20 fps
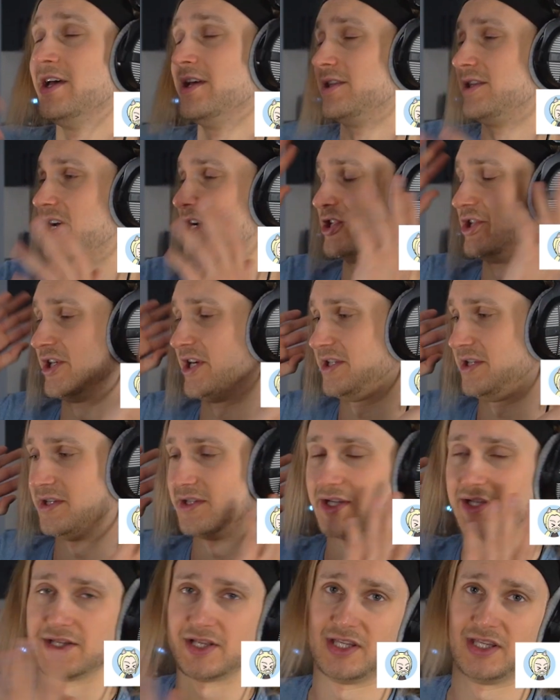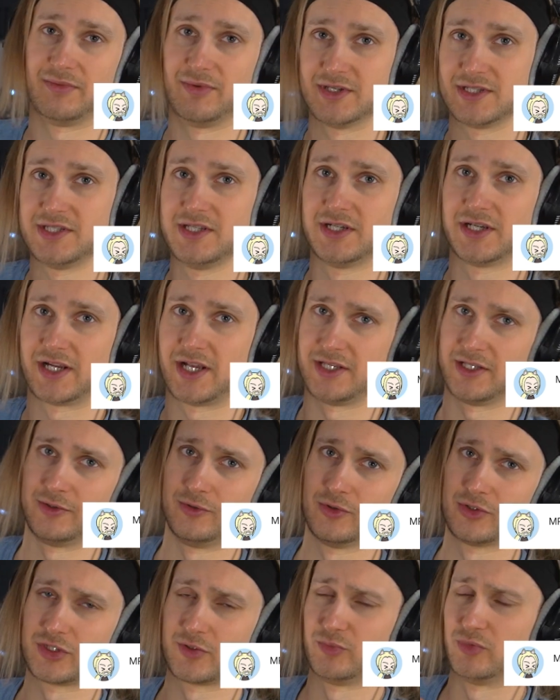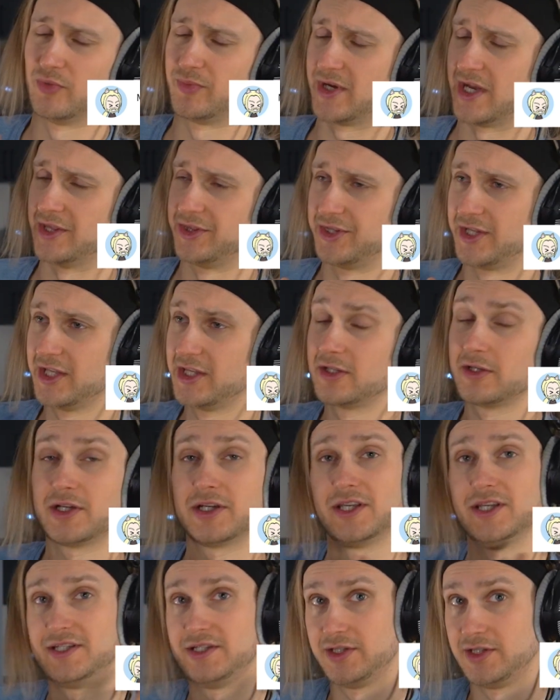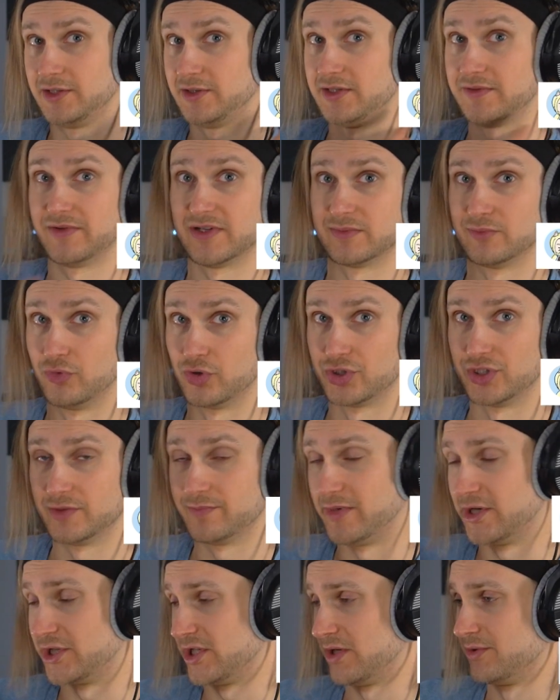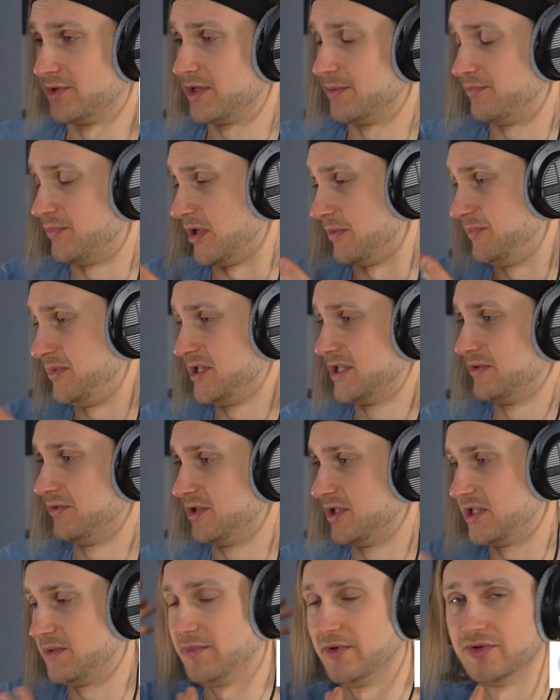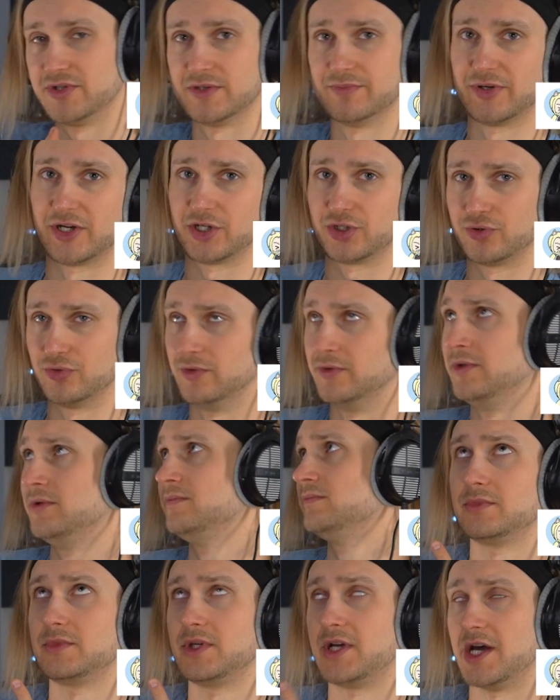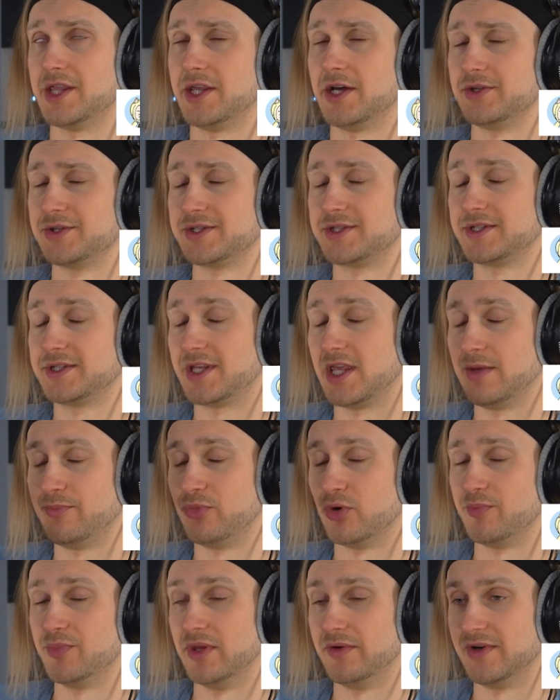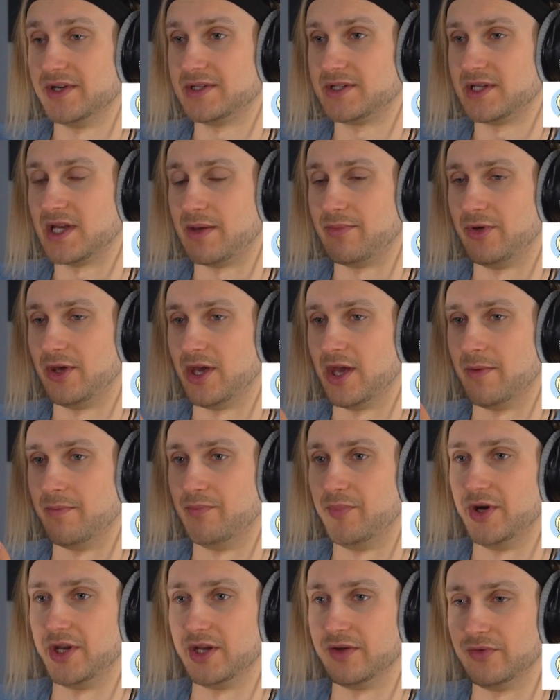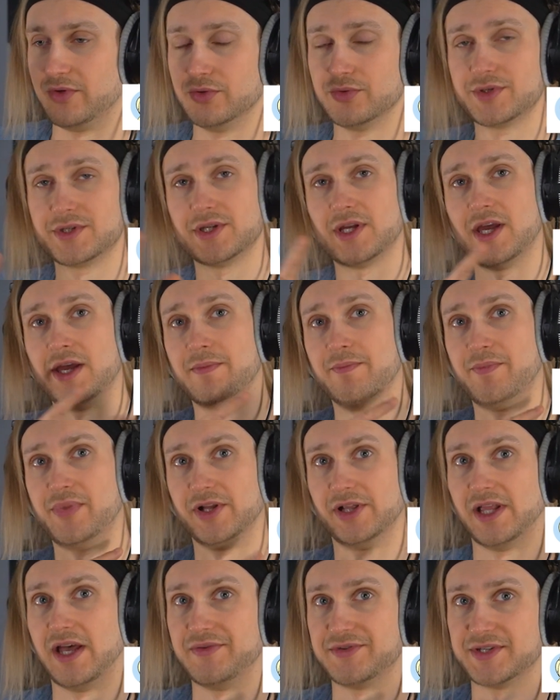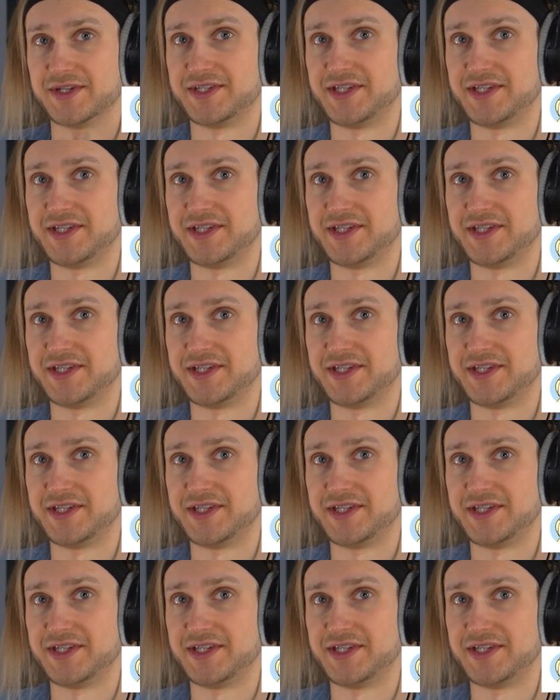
Также хотите стать одним из них, ранний доступ, доп. контент. Если есть возможность, пожалуйста, подписывайтесь, милости прошу. Канал с кей-поп новостями MP Reviews, MP Live со